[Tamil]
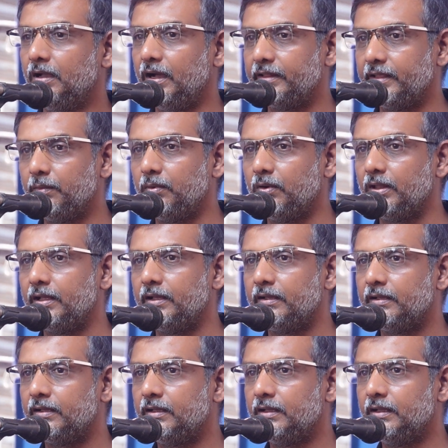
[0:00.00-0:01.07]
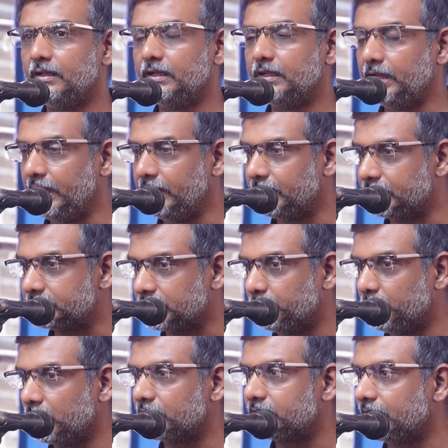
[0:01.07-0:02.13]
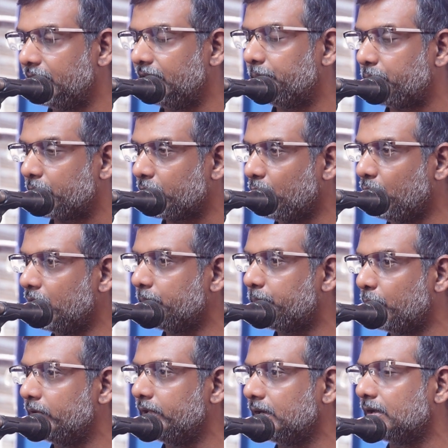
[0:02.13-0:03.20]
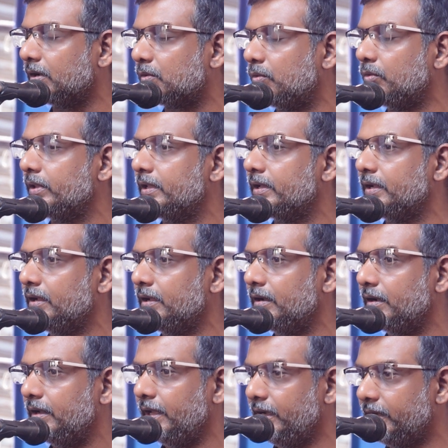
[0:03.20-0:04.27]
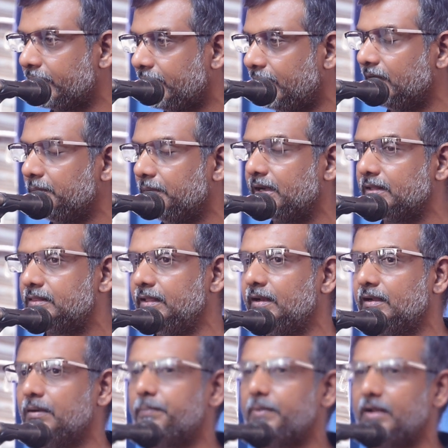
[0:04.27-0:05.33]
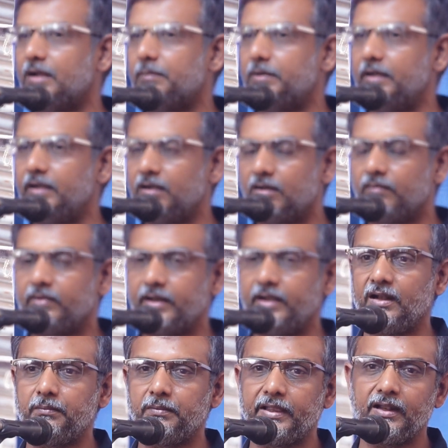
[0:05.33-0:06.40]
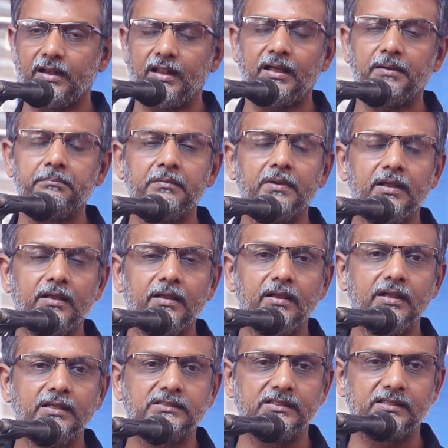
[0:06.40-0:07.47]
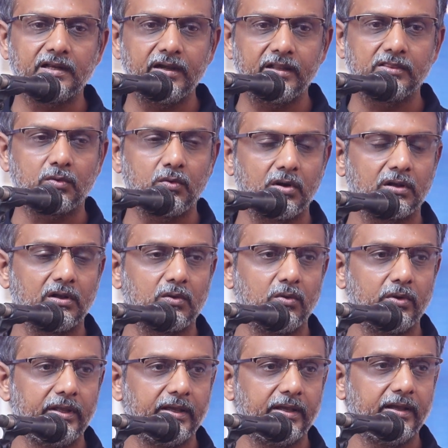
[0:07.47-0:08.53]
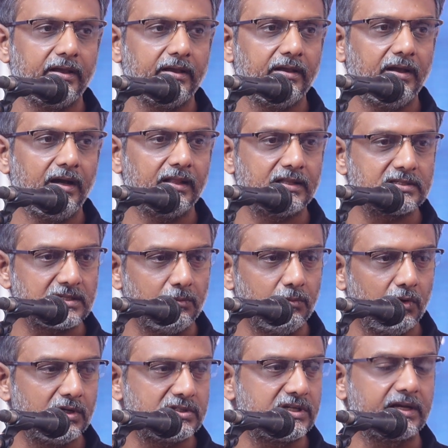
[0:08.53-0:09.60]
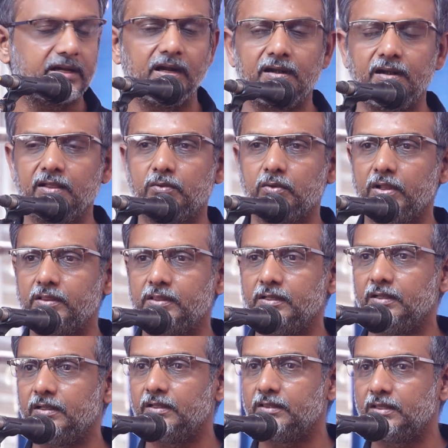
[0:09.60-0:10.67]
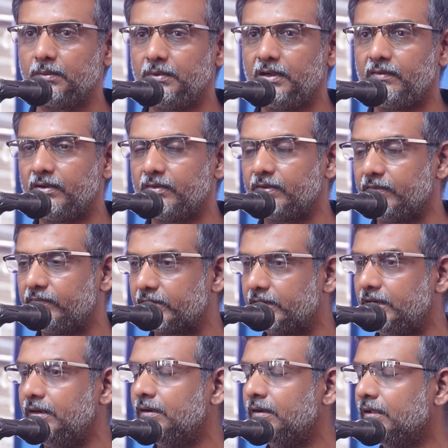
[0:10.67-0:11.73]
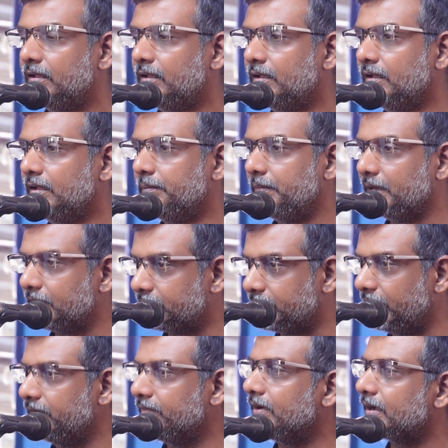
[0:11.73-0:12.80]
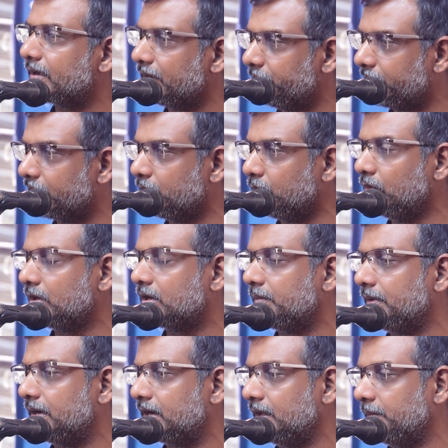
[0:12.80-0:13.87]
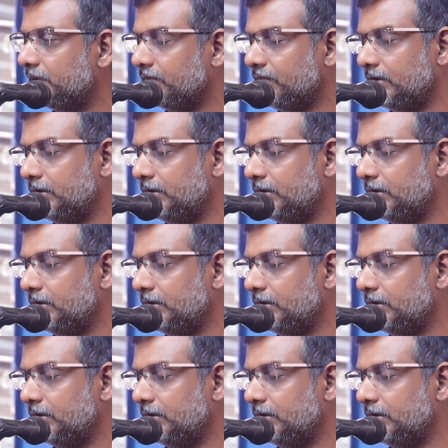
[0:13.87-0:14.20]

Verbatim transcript: அதே போல இந்த சமூகத்திலே பிரயோரி போயிருக்கக்கூடிய நீண்ட காலமாக தீர்க்கப்படாமல் இன்று வரை நம்ம எல்லாம் சிதறடித்துக் கொண்டிருக்கக்கூடிய அந்த சமூக சிக்கல்களை குறித்து திருமாவளவன் அவர்கள் மிக தெளிவாக மிக நுணுக்கமாக நம்மளுக்கு